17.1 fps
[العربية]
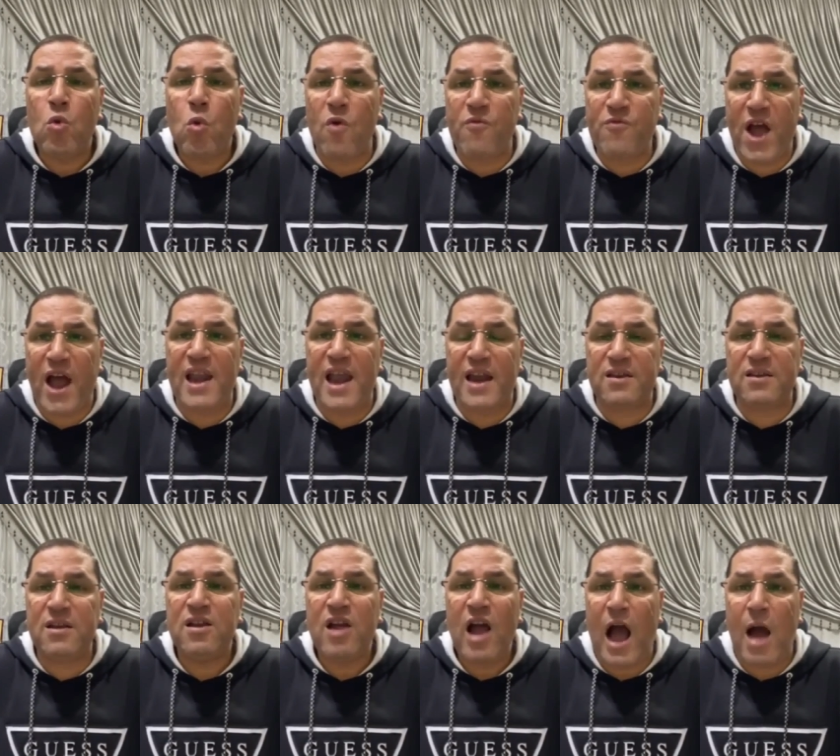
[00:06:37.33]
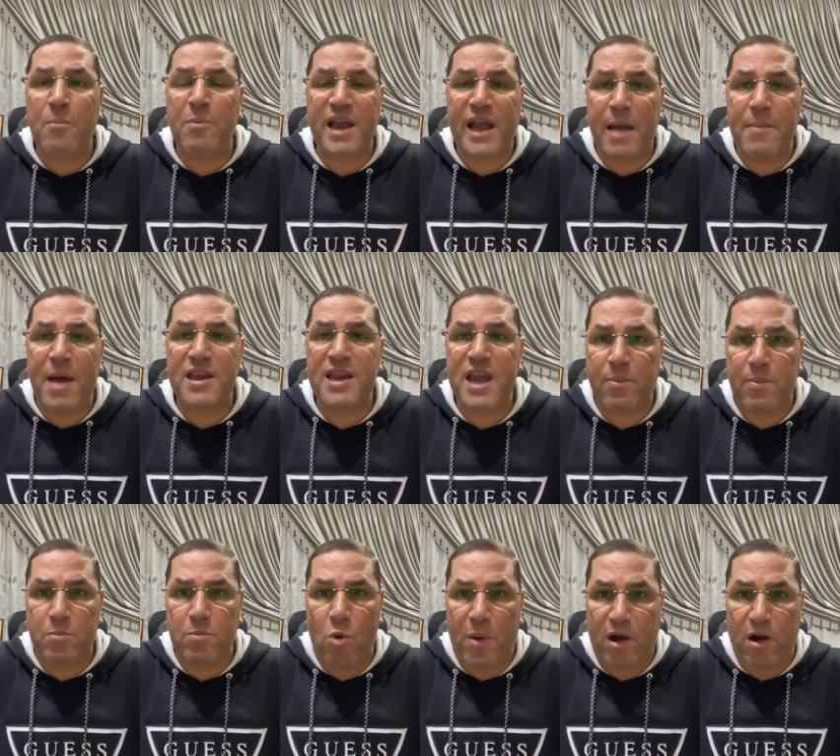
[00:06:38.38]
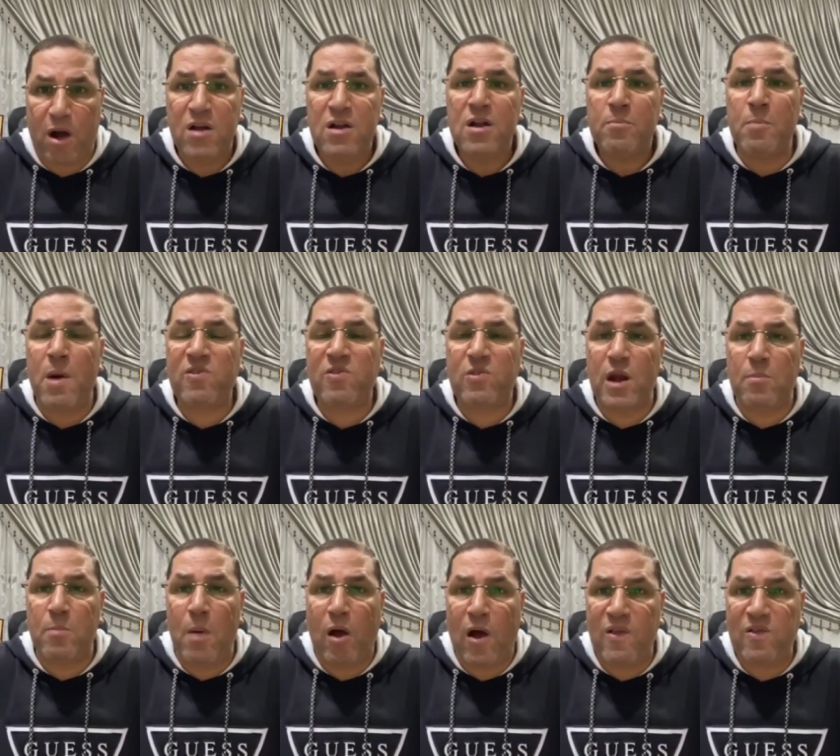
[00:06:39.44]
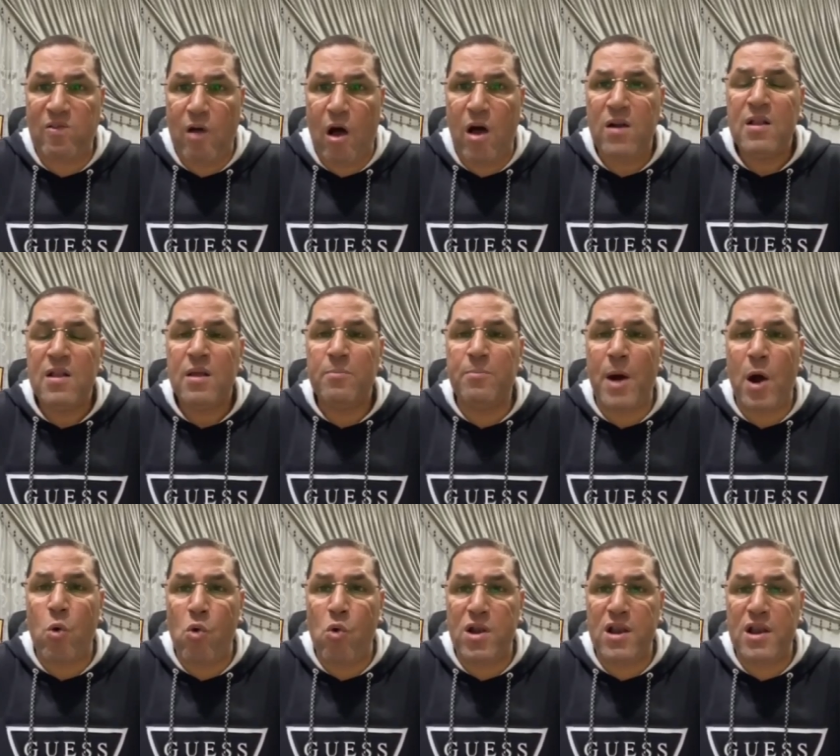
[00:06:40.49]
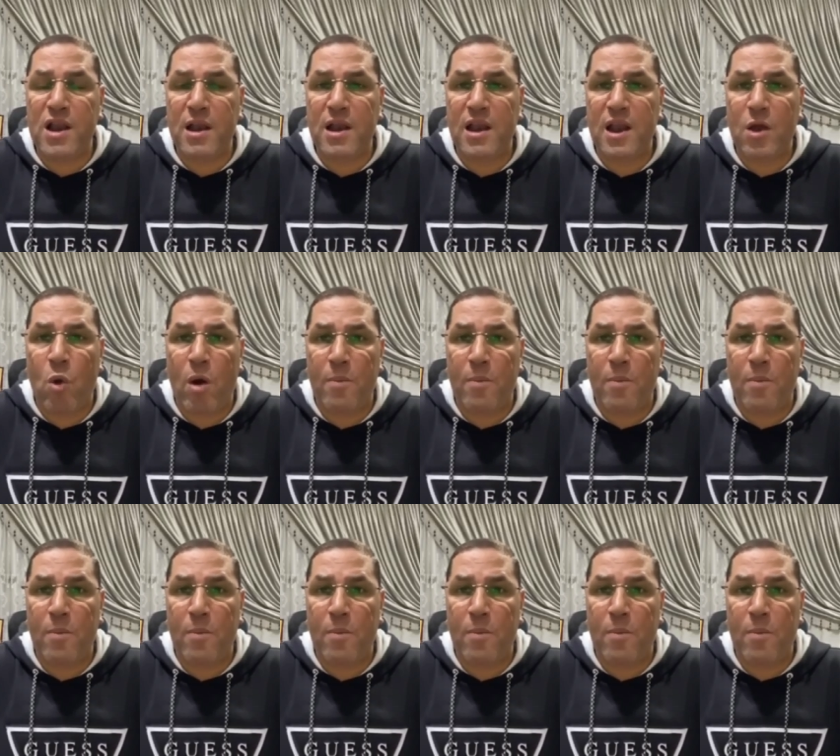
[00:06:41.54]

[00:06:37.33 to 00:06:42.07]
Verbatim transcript: وفعلا عمرو جمال نجم المباراه مصر المقصه بقول لل...